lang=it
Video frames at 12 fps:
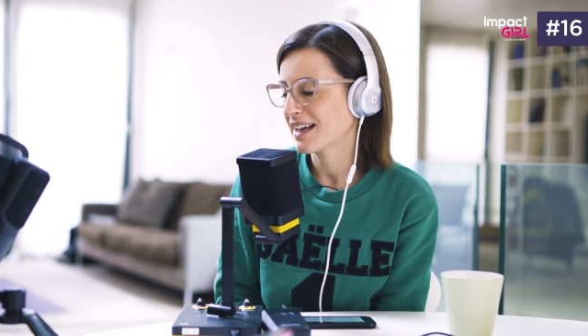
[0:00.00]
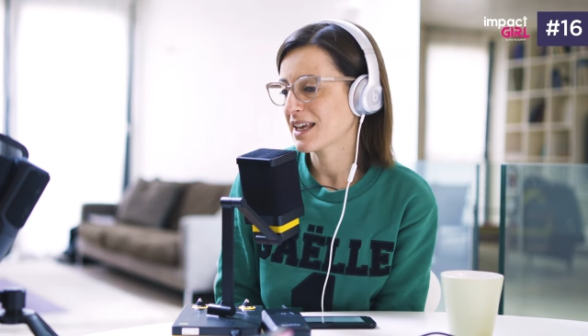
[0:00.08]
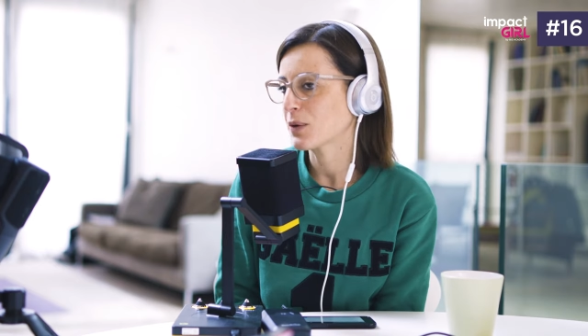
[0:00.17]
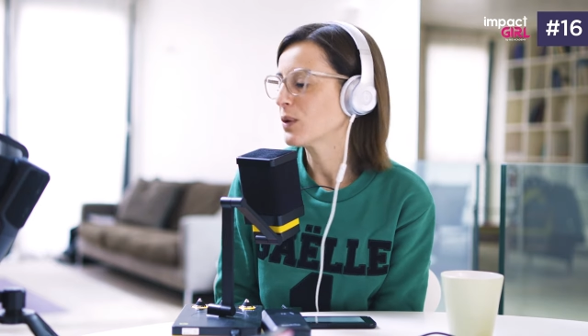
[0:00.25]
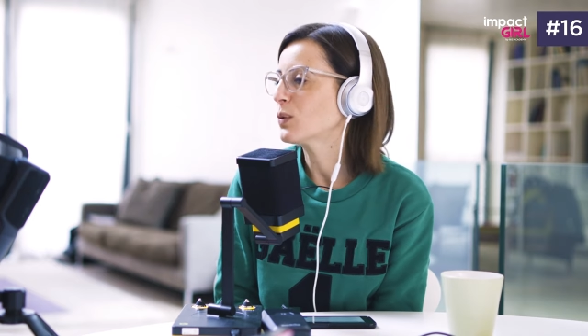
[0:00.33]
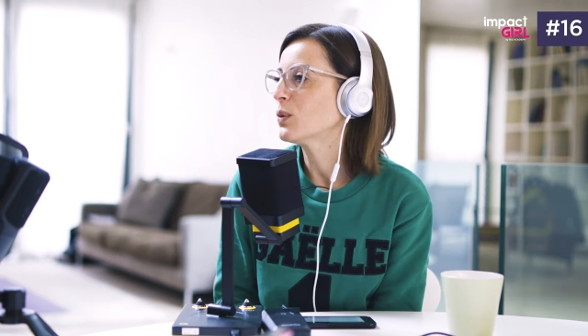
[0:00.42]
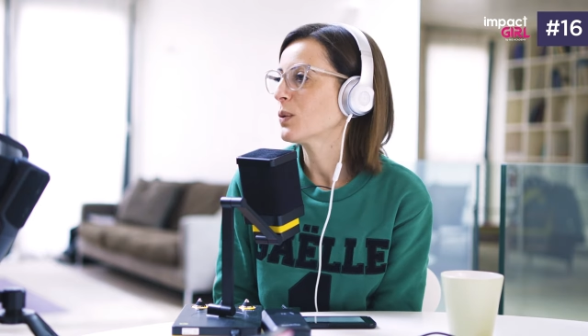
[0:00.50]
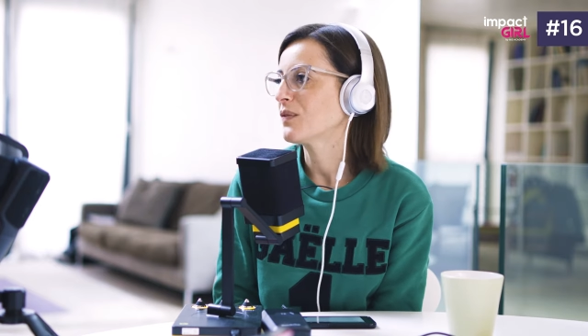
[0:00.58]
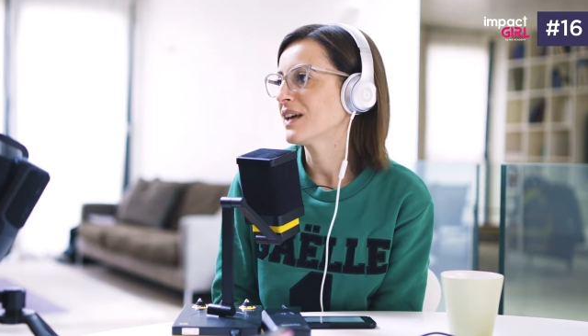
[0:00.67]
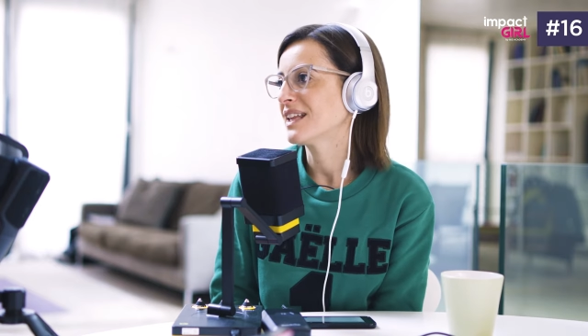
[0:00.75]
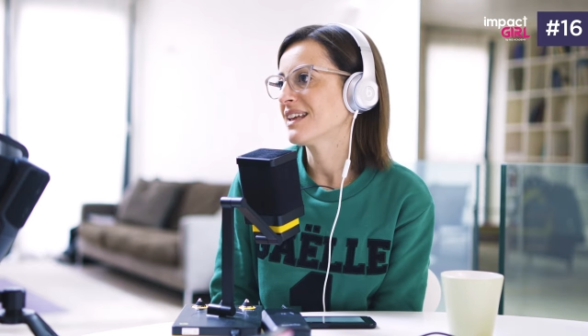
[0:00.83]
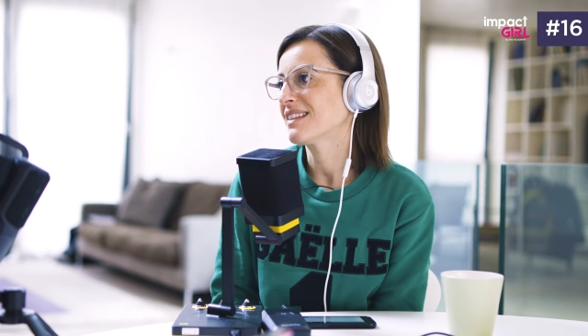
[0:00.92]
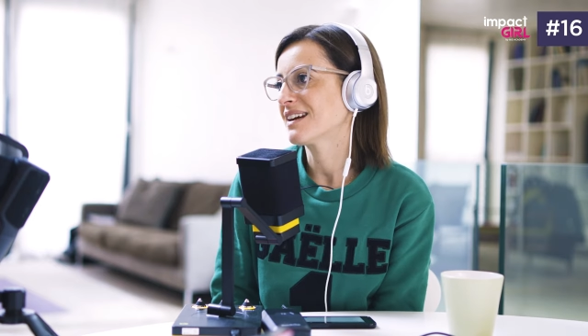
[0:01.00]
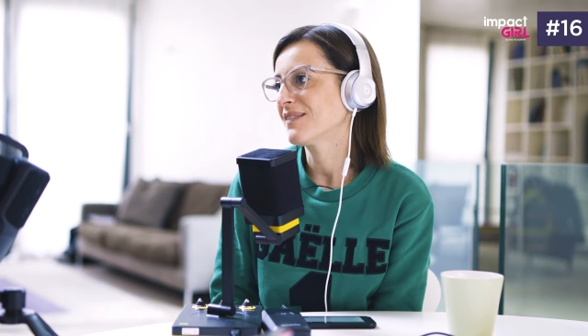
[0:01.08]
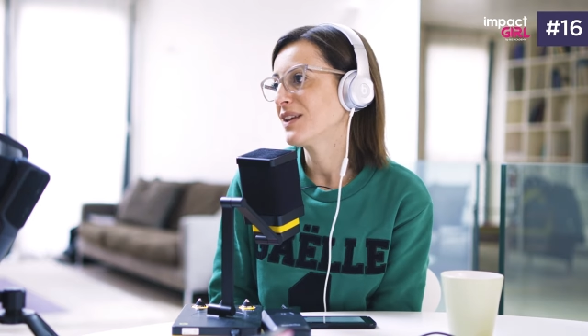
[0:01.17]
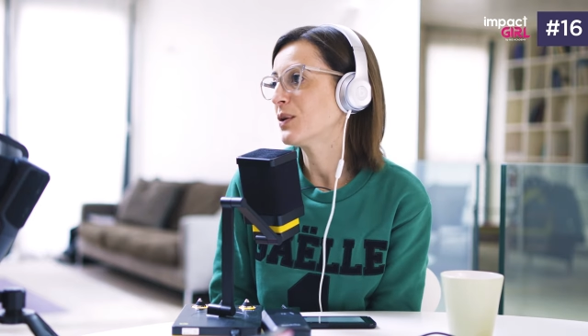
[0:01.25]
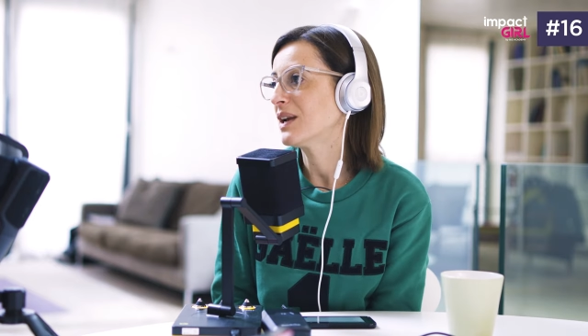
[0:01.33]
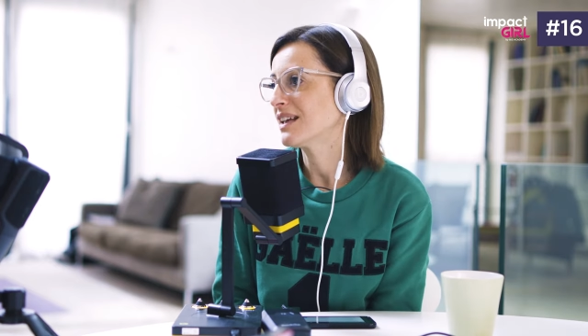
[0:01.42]
che qualcuno vede, tra
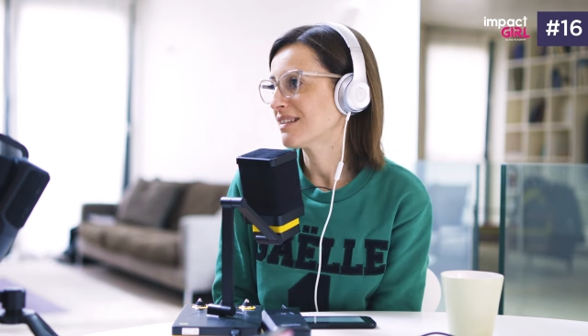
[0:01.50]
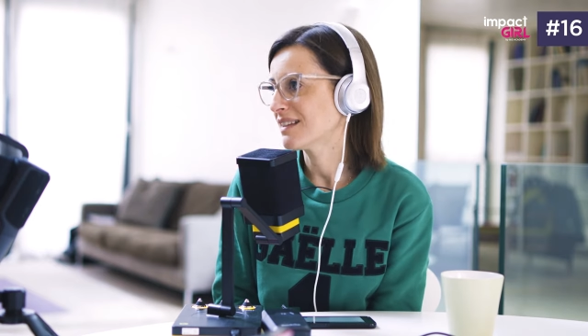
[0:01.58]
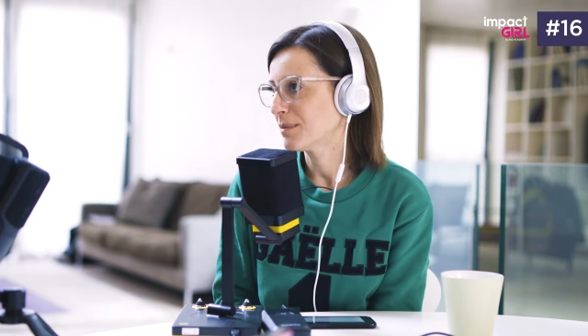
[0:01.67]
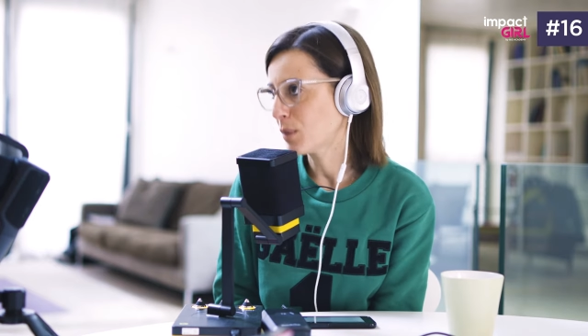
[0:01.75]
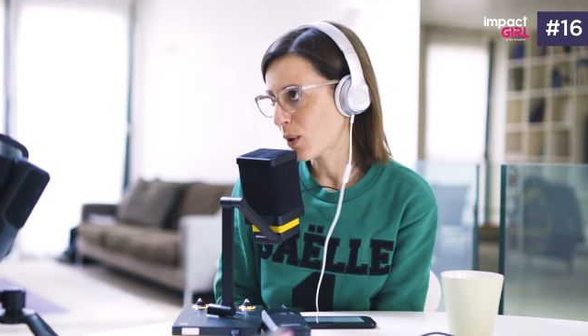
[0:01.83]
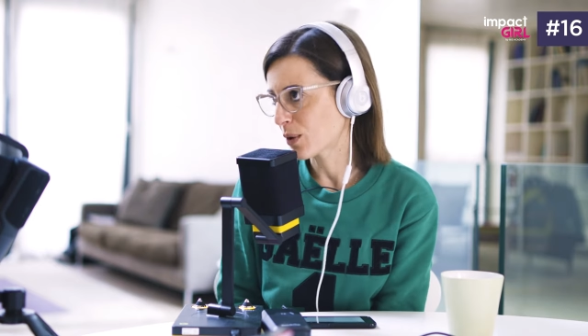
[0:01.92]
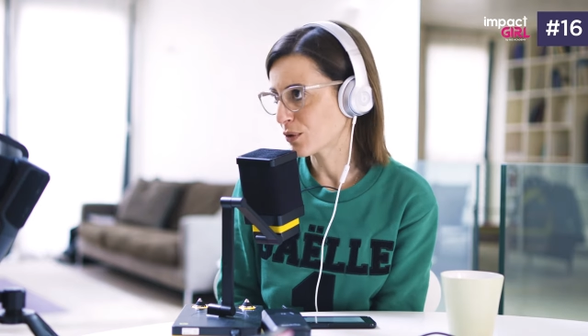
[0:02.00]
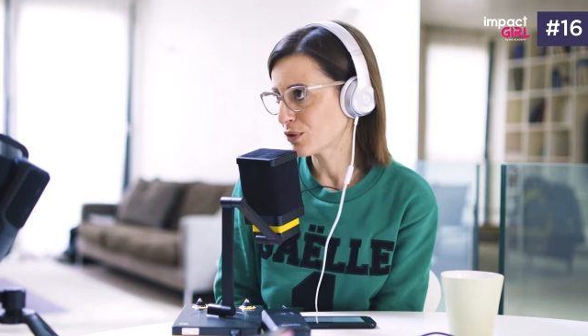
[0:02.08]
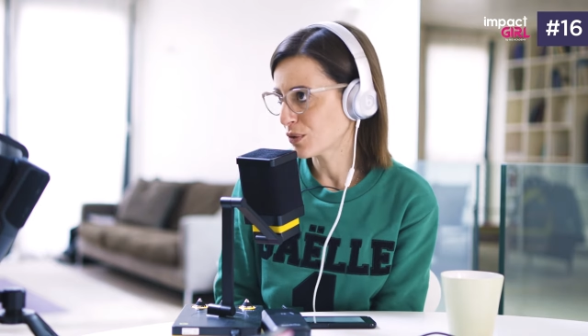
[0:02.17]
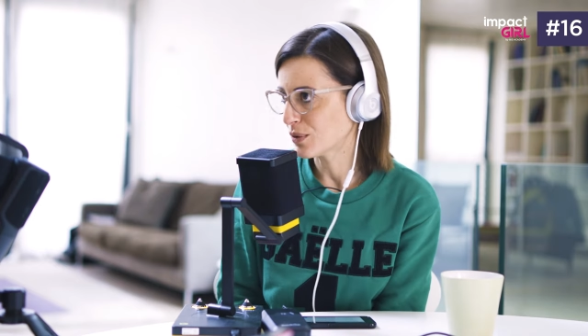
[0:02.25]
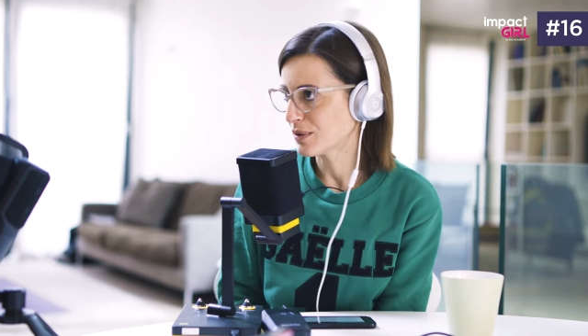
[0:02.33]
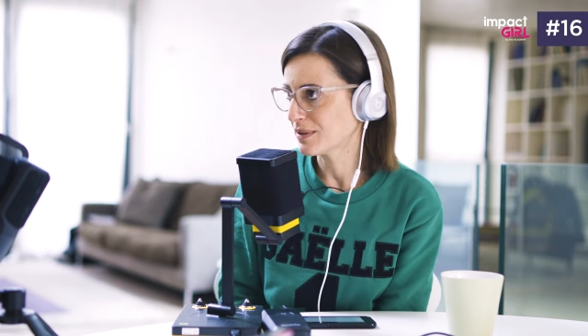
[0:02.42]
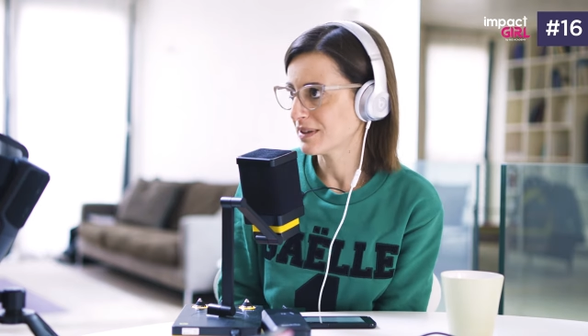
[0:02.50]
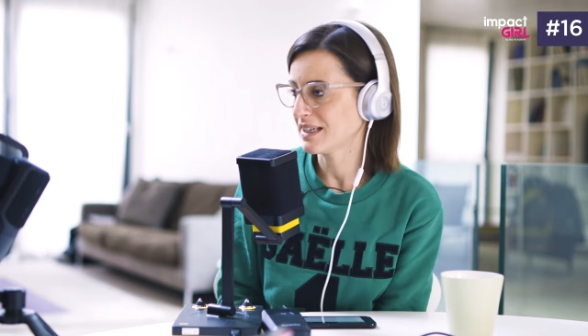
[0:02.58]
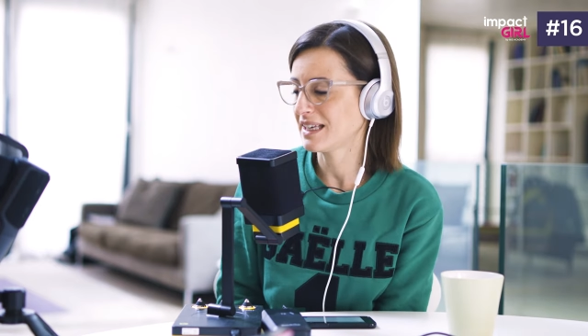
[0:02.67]
virgolette, morto,